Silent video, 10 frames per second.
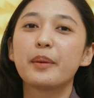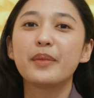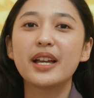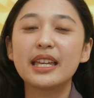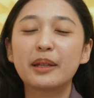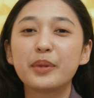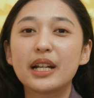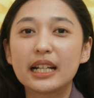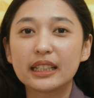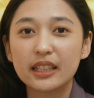Baik,
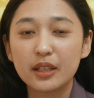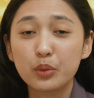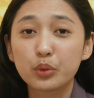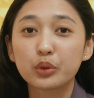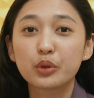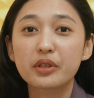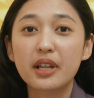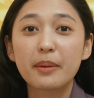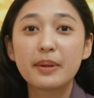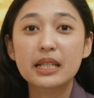berarti untuk
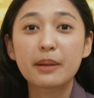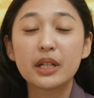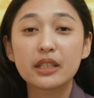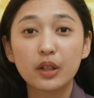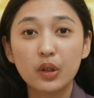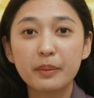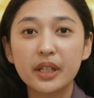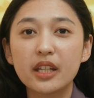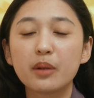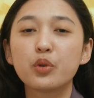sahabat-sahabat siloni
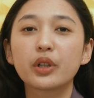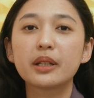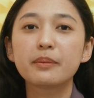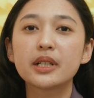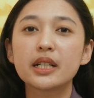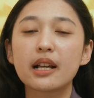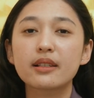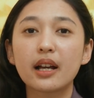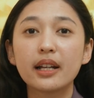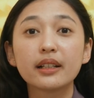nih yang mungkin
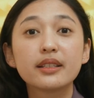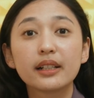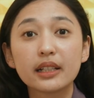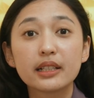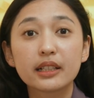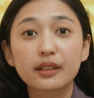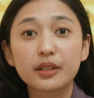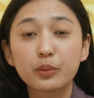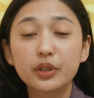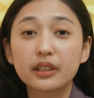merasakan gejala-gejala
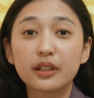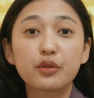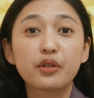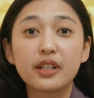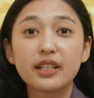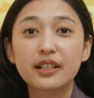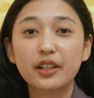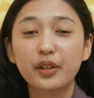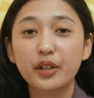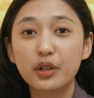tersebut yang tadi sudah dijelaskan
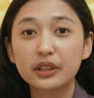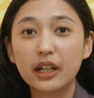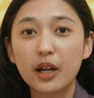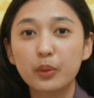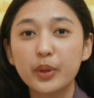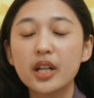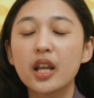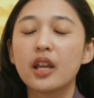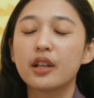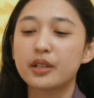oleh dokter Arwin
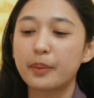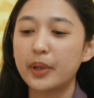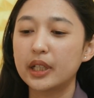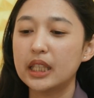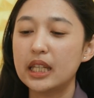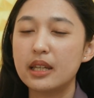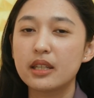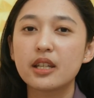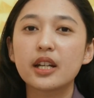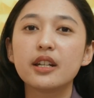seperti
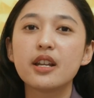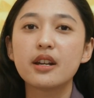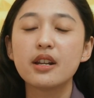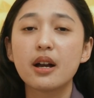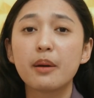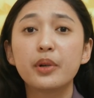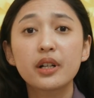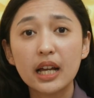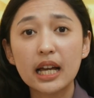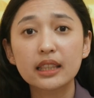nyeri dada
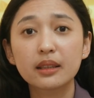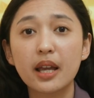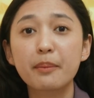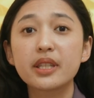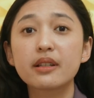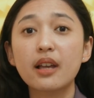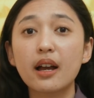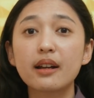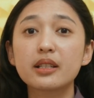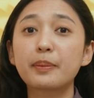berat yang
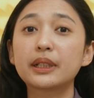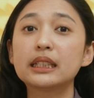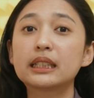menyesakan seperti